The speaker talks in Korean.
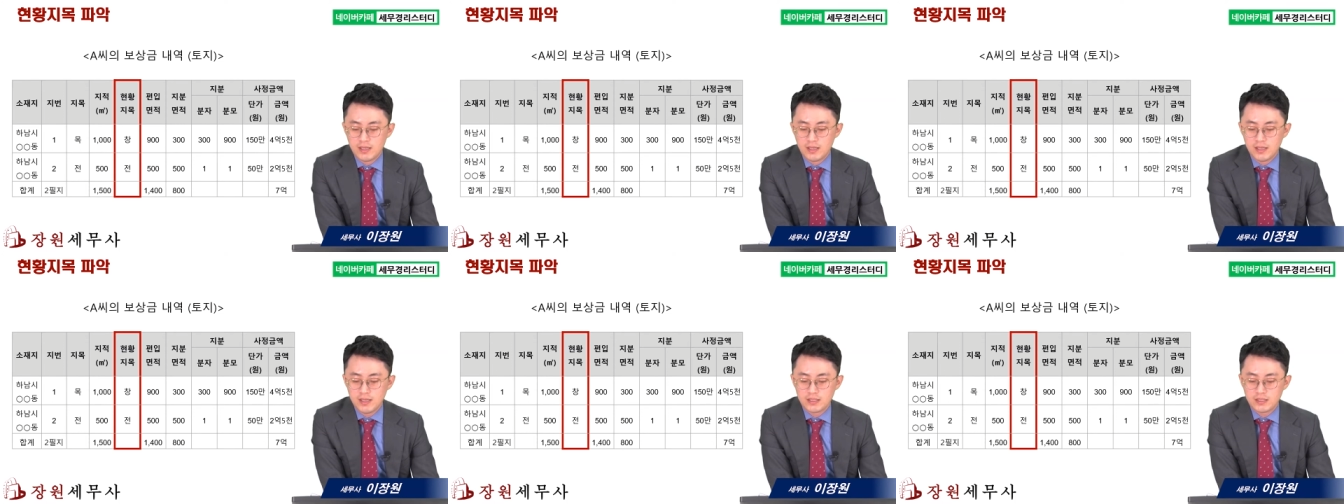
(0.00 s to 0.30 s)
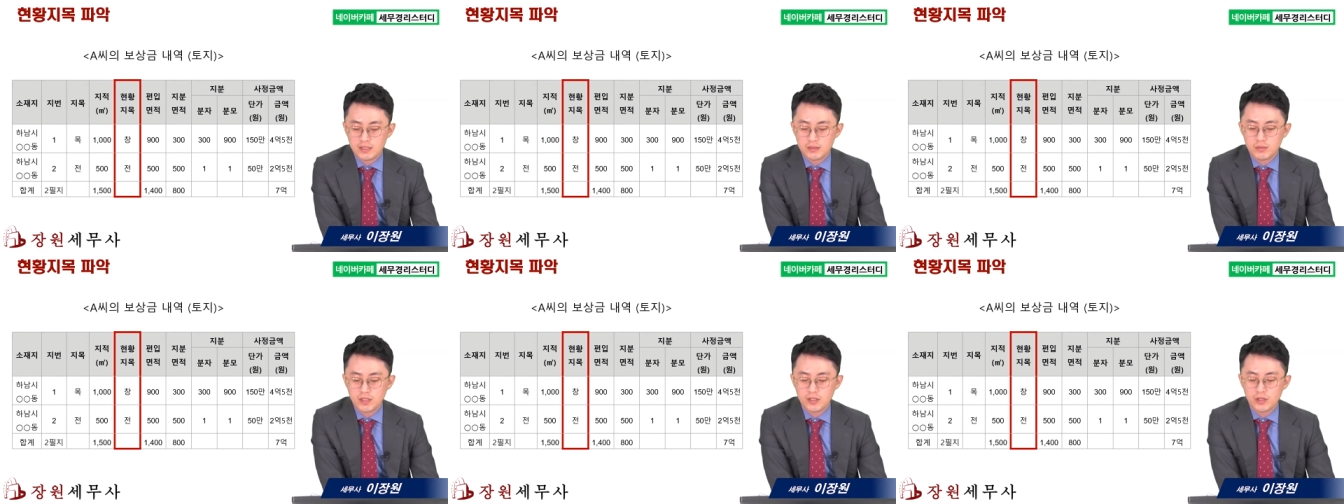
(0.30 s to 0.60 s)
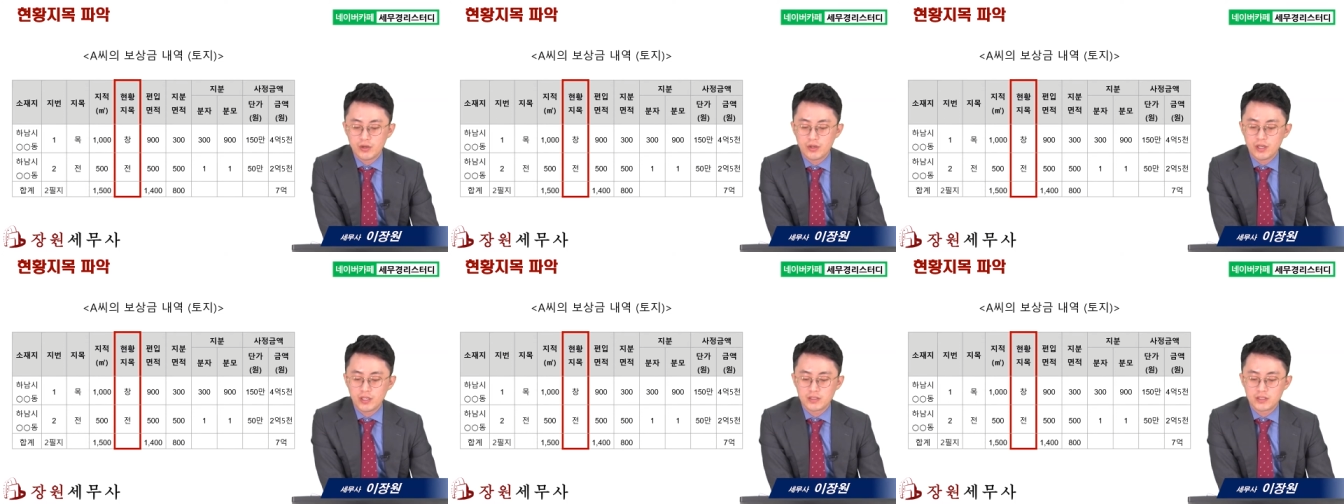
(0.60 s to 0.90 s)
하지만
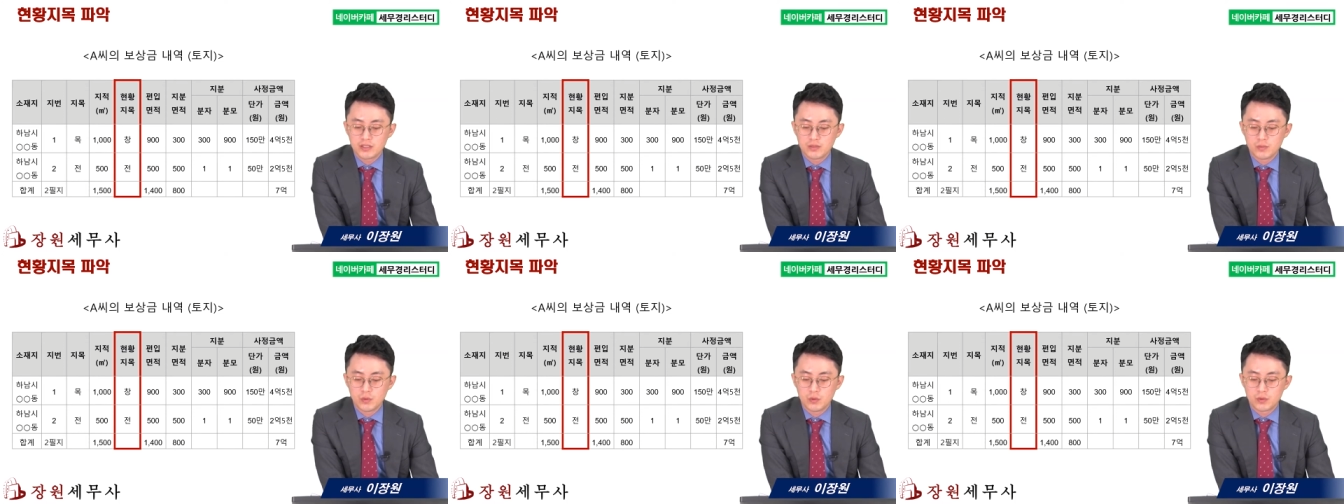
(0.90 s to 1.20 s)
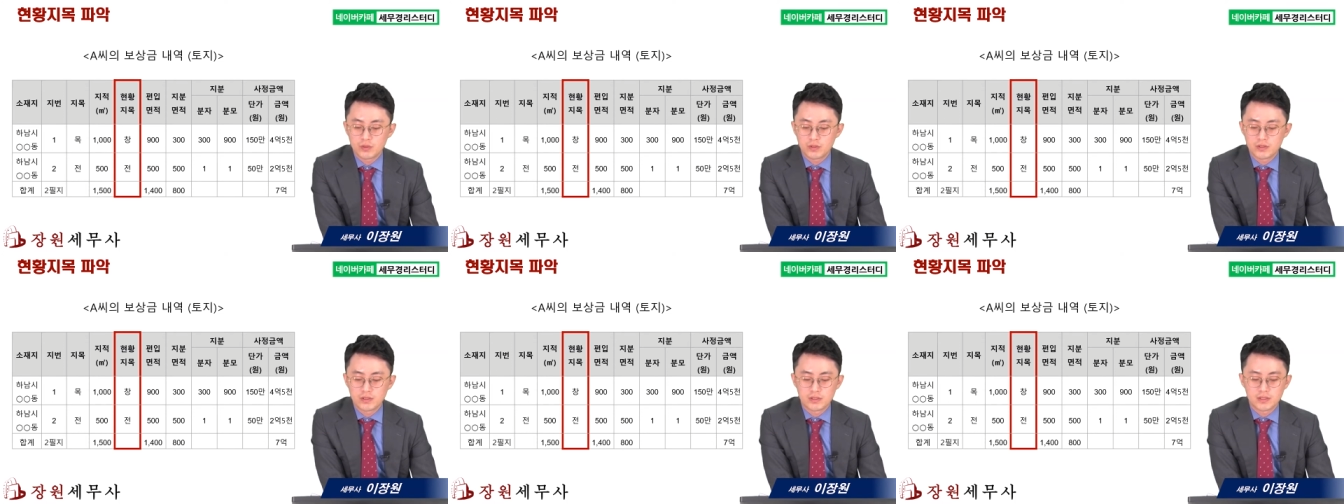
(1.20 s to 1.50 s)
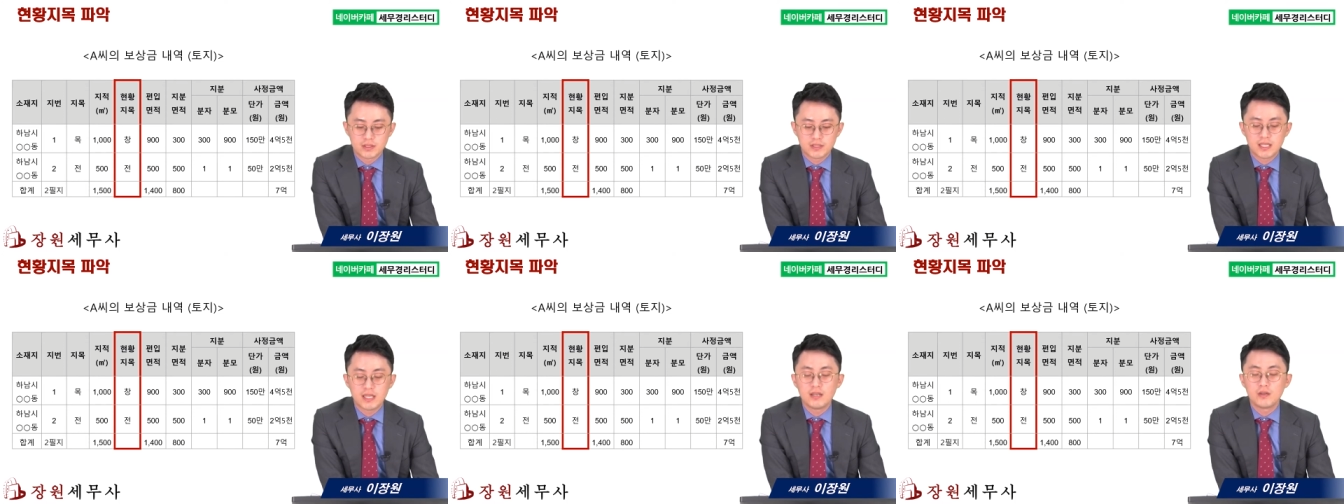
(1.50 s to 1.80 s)
현황
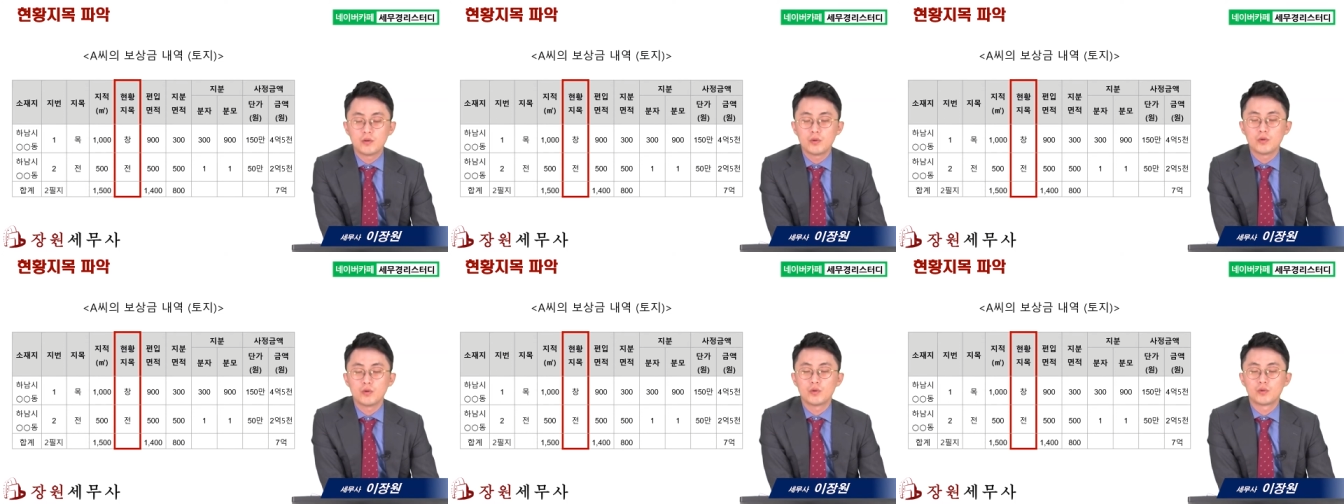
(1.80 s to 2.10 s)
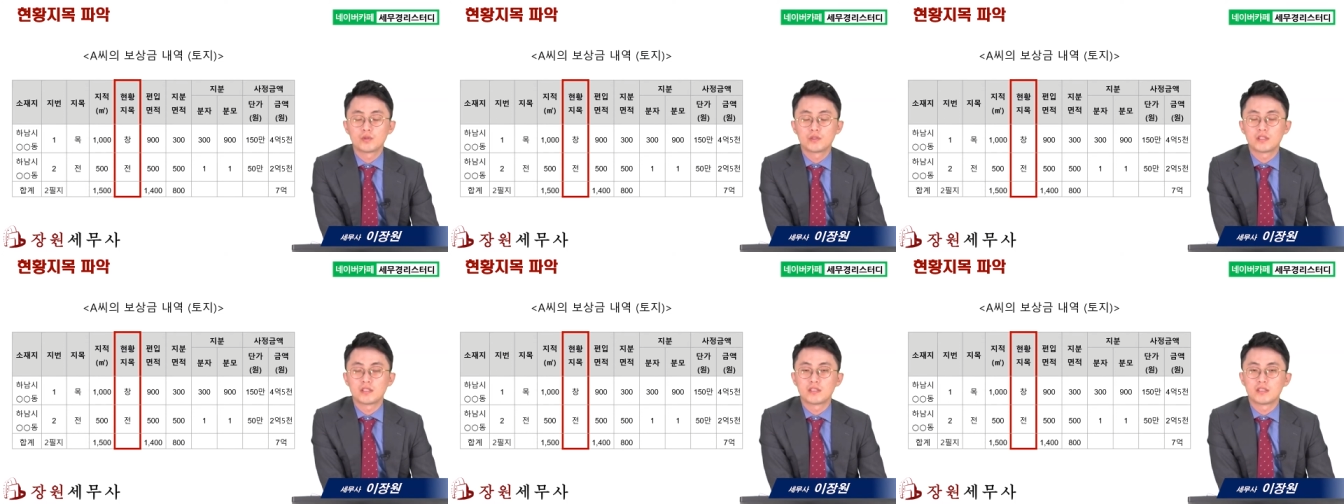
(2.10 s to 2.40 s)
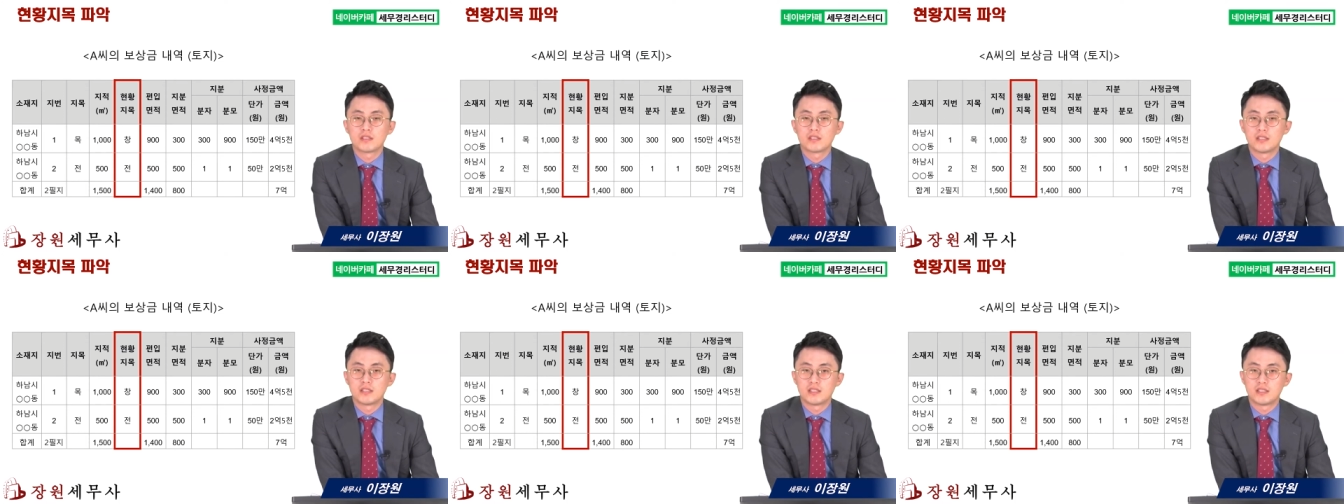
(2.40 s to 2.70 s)
지목은 창고
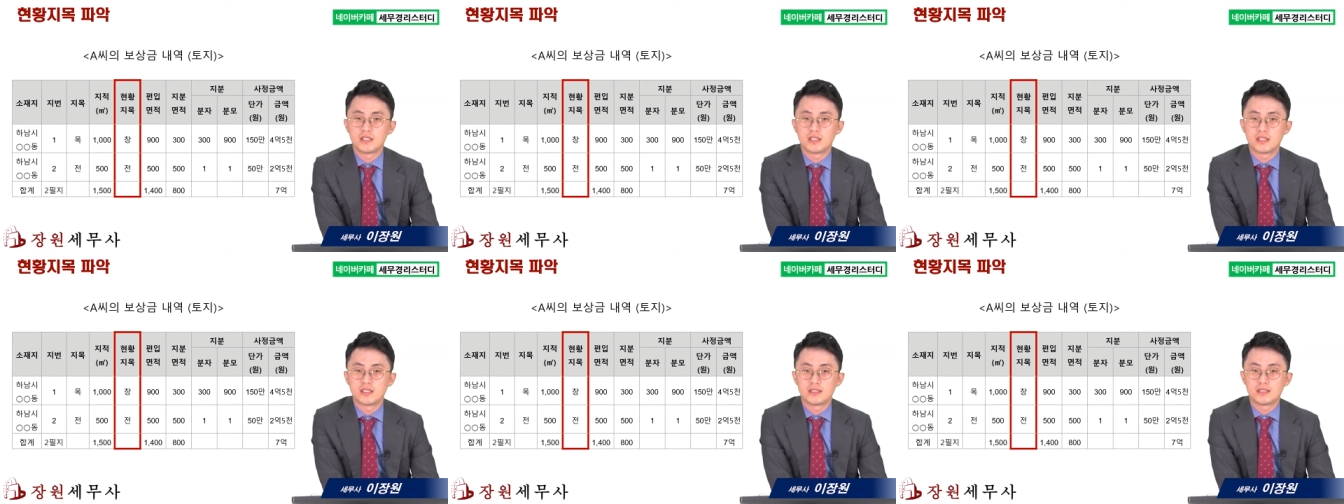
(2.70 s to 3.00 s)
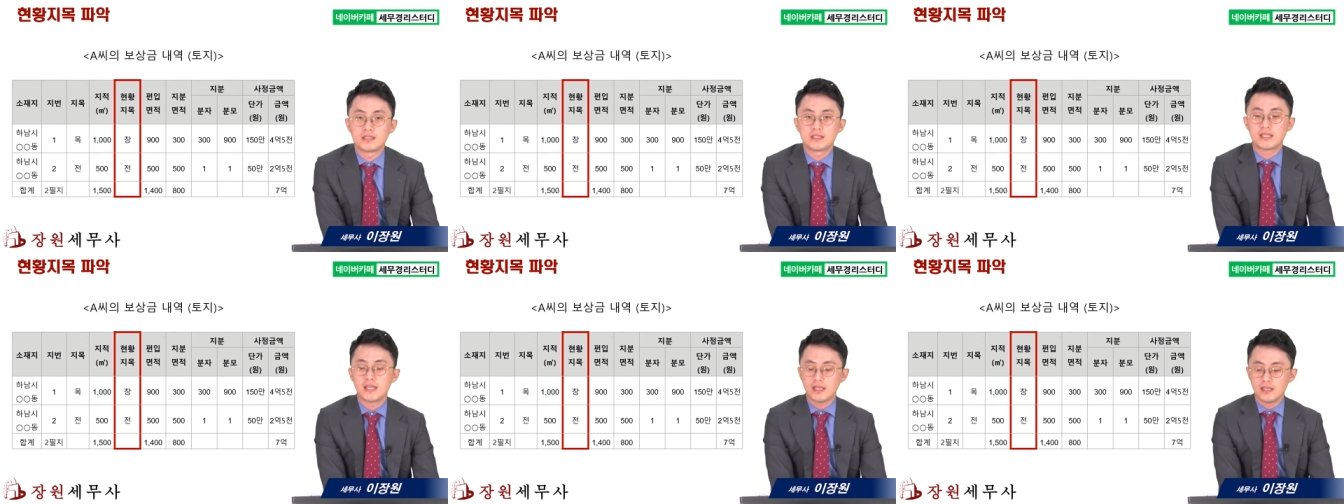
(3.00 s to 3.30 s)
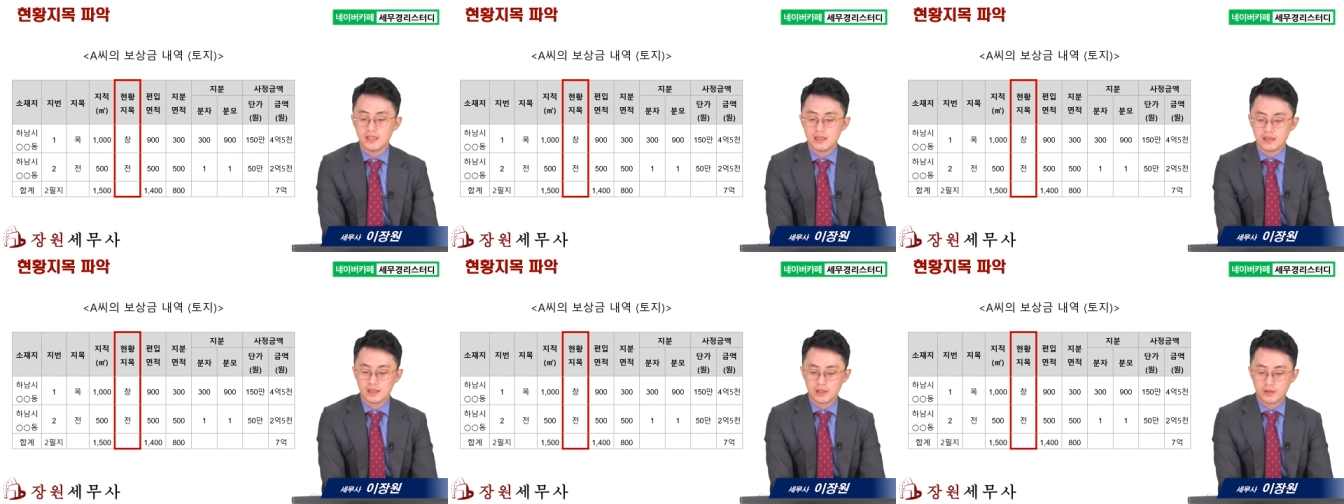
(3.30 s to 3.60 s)
용지를 지칭하는
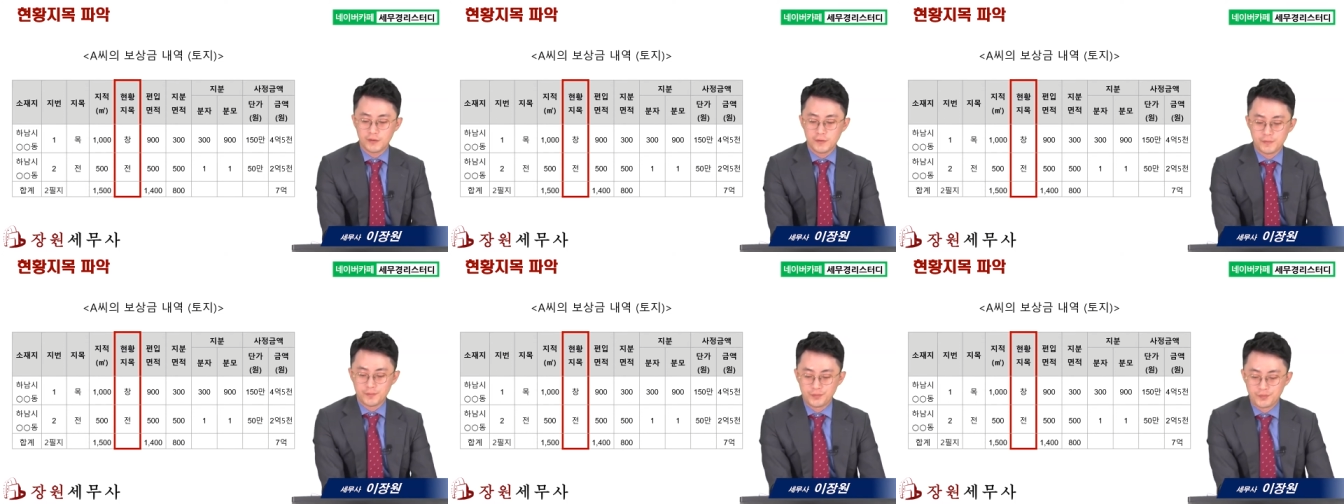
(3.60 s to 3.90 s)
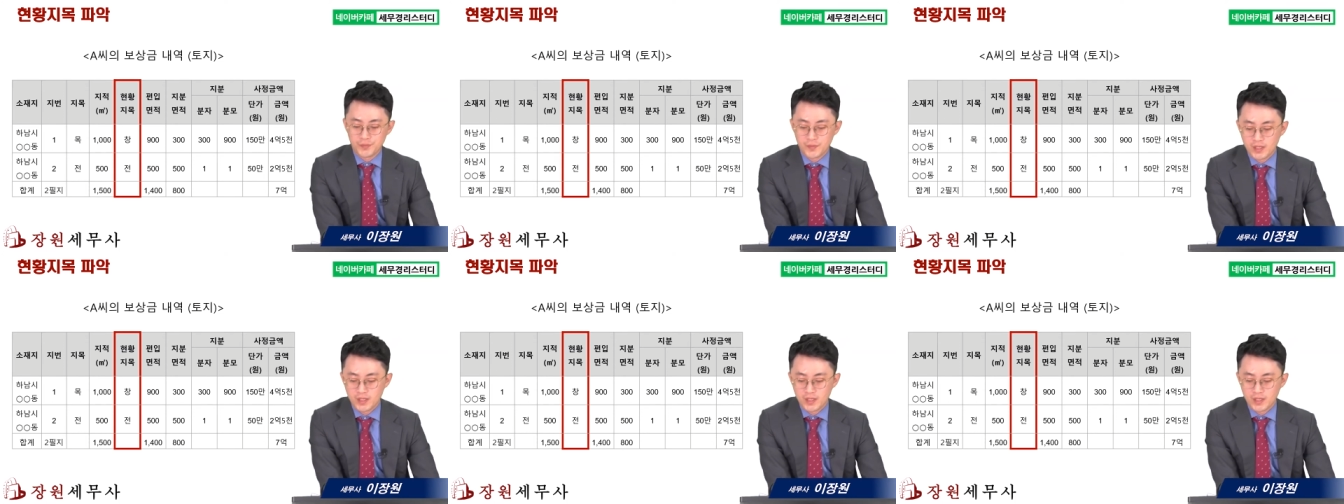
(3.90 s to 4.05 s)
창인데요.